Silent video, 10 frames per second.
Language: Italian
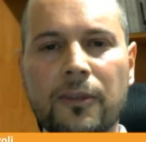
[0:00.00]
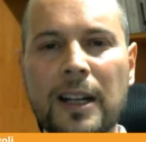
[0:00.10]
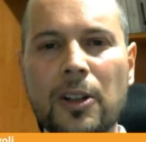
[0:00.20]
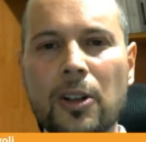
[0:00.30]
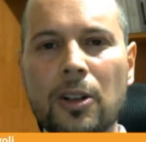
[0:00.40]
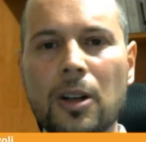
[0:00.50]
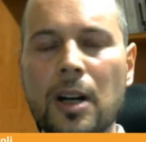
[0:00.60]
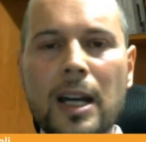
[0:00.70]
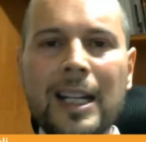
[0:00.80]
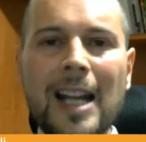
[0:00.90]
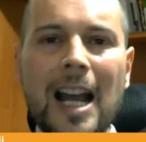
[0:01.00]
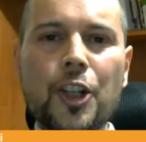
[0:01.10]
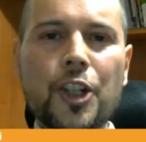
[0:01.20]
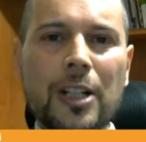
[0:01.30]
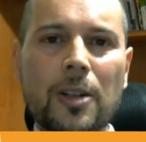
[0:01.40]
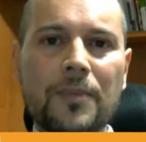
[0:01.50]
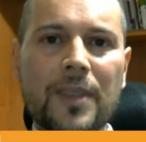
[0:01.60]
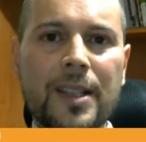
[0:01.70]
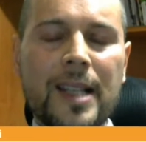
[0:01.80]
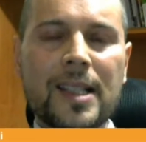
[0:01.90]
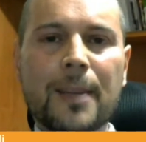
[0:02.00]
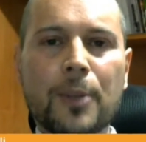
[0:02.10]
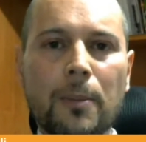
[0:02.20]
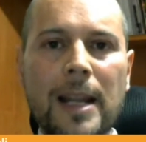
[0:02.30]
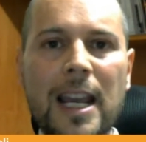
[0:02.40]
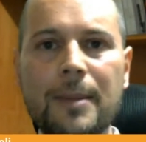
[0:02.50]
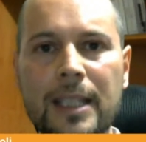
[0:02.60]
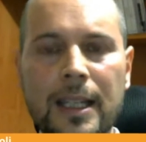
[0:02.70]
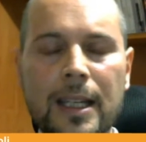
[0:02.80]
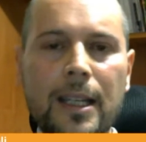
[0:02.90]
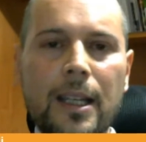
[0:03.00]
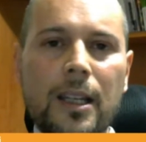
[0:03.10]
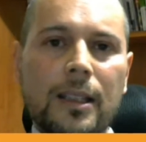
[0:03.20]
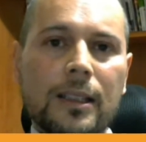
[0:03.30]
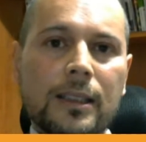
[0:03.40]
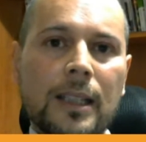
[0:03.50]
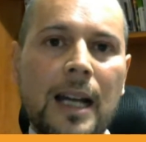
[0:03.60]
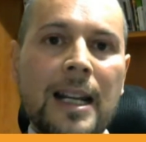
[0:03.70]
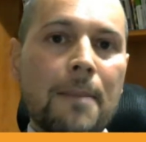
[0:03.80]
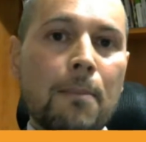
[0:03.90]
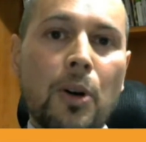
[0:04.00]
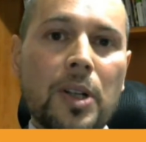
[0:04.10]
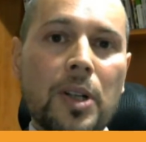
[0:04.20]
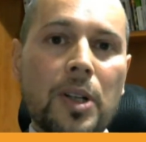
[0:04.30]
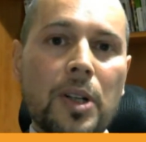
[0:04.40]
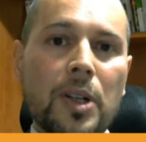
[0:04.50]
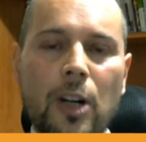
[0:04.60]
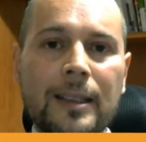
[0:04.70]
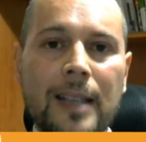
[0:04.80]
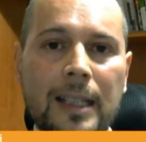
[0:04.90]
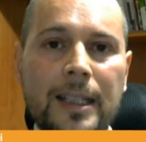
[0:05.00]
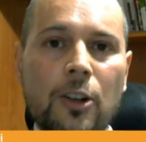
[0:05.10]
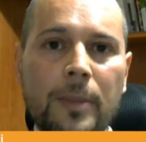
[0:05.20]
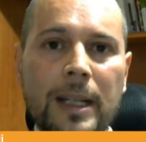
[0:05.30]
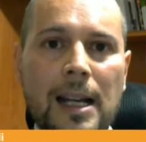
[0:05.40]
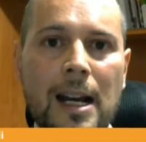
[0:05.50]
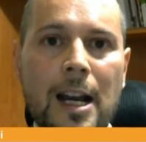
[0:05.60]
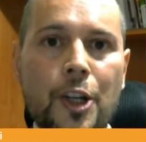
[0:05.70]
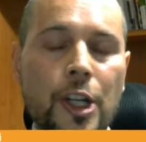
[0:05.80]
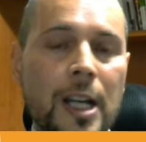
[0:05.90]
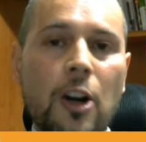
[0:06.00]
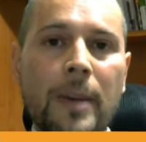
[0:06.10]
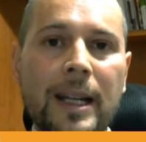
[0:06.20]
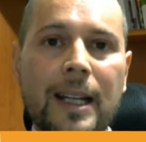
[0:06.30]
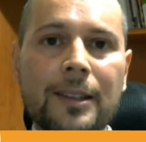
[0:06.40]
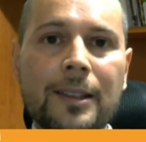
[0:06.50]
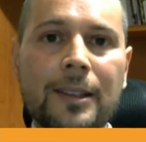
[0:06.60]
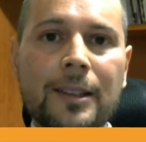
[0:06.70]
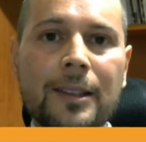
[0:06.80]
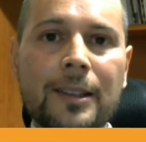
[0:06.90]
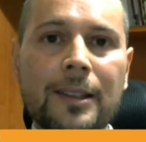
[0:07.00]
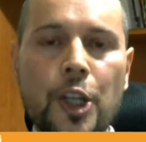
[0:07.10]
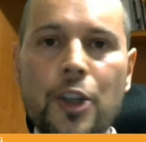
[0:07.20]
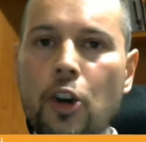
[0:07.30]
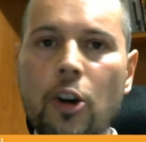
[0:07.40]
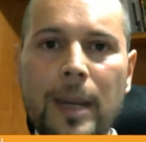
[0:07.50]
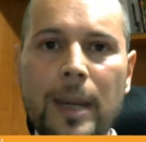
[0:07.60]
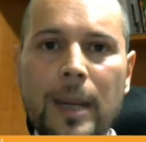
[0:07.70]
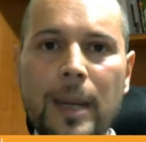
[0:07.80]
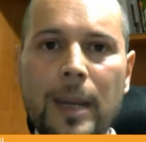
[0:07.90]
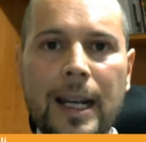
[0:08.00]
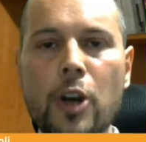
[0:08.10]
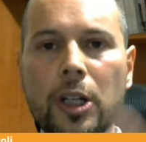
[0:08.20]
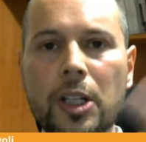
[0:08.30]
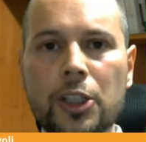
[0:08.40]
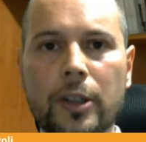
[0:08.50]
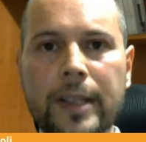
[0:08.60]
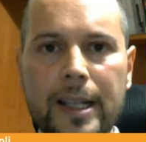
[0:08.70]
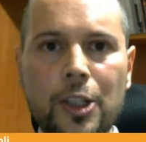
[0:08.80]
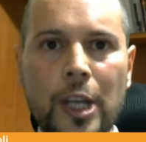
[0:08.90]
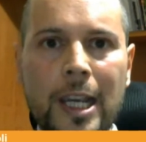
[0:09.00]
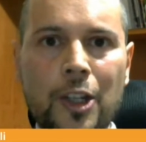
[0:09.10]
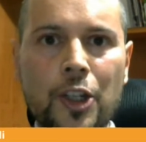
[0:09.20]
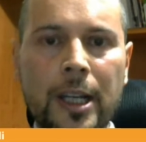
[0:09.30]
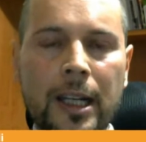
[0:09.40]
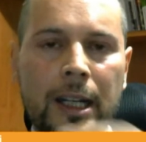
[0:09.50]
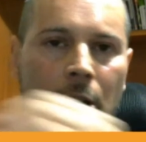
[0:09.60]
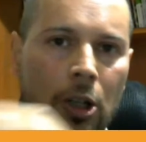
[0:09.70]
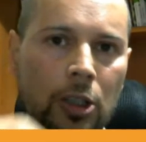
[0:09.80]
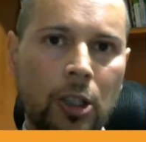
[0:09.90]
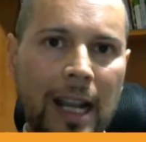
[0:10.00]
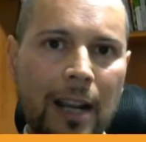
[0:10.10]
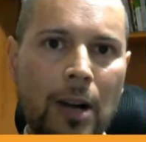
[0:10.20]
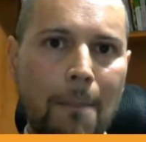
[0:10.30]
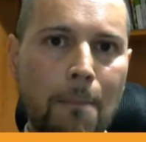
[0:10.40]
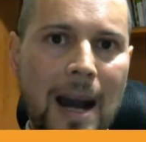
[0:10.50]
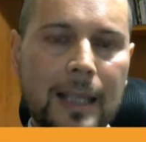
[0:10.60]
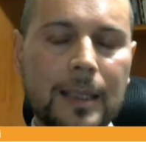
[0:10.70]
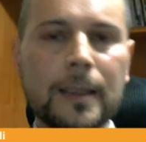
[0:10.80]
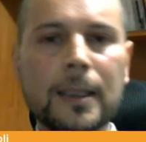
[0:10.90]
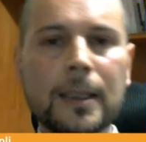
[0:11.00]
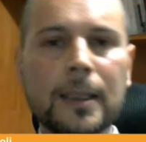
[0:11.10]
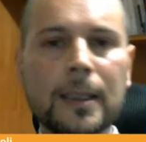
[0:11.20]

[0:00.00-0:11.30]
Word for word: fanno, rilasciano senza problemi eh, alle borse regolamentate come la Chicago Mercantile Exchange o come anche la New York Stock Exchange che ricordo regola BACT